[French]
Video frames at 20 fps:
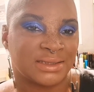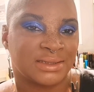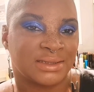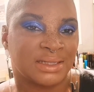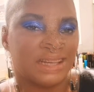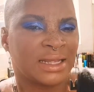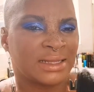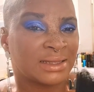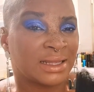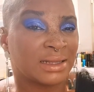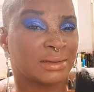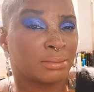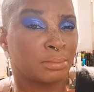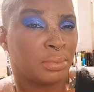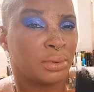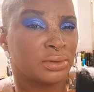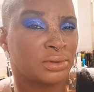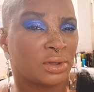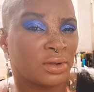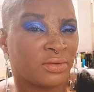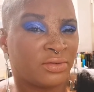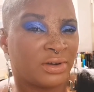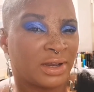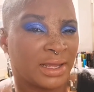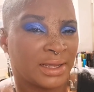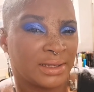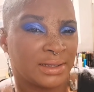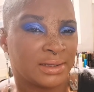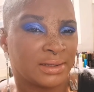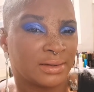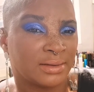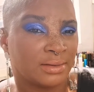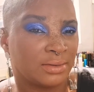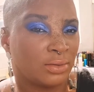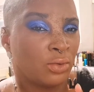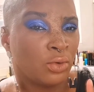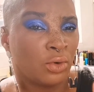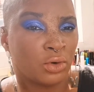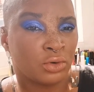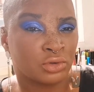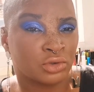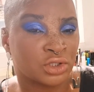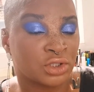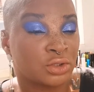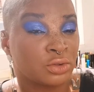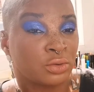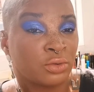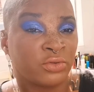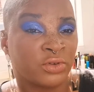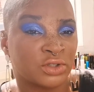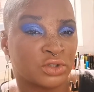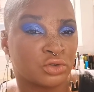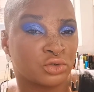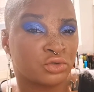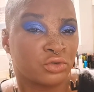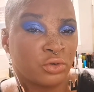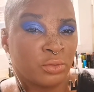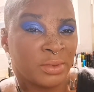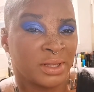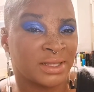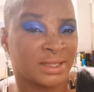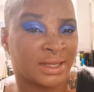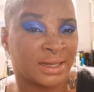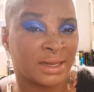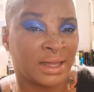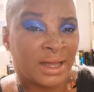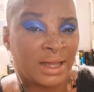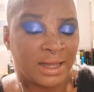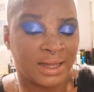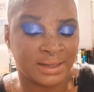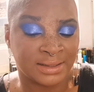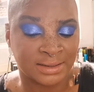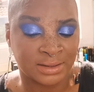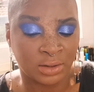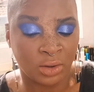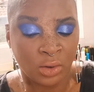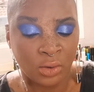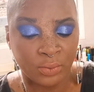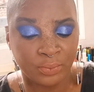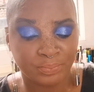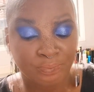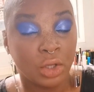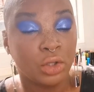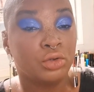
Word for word: C'est la teinte Butterfly orangée, de toute façon, je vous le mettrai là, à l'écran.